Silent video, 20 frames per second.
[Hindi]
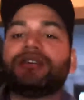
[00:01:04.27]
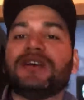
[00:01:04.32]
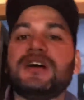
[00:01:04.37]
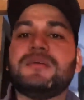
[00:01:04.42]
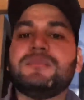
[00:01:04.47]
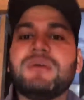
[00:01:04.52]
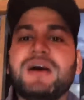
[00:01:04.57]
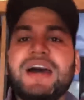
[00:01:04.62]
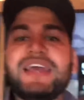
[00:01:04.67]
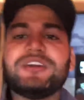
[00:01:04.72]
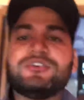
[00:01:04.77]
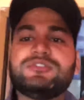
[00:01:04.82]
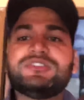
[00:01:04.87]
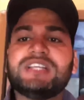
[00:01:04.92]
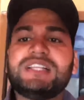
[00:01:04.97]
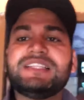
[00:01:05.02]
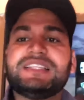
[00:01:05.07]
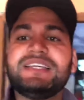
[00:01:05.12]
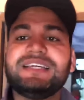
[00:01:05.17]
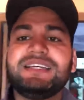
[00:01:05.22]
अब बाहर को
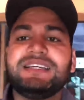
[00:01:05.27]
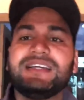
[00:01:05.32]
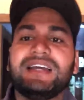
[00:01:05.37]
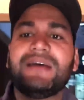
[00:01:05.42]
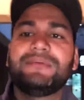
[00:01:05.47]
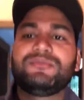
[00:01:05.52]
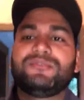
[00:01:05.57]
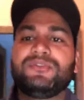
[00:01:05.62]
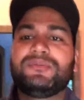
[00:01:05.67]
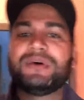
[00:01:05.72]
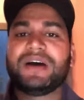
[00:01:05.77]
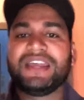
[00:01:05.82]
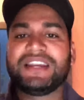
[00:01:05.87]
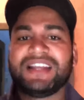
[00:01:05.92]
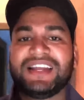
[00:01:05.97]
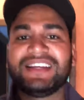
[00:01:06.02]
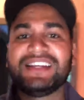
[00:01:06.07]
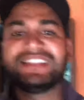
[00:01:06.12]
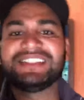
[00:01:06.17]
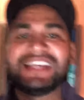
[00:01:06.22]
चलते हैं आपको बाहर
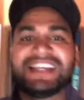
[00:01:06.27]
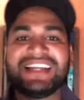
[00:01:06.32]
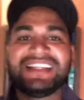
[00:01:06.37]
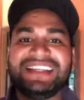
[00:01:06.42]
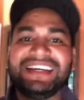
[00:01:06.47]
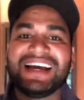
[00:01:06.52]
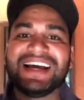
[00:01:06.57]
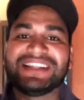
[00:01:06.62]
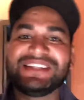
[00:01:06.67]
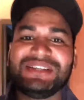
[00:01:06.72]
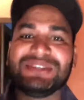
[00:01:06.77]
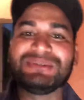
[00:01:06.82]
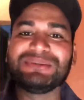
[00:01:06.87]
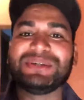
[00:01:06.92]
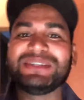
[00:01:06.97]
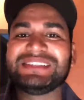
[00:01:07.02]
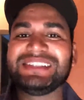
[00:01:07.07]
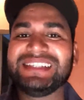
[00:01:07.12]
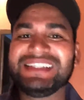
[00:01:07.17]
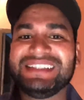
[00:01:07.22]
का नज़ारा दिखाते हैं
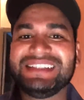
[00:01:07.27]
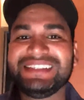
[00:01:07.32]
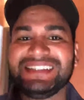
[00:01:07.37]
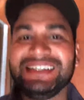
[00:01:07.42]
थोड़ा सा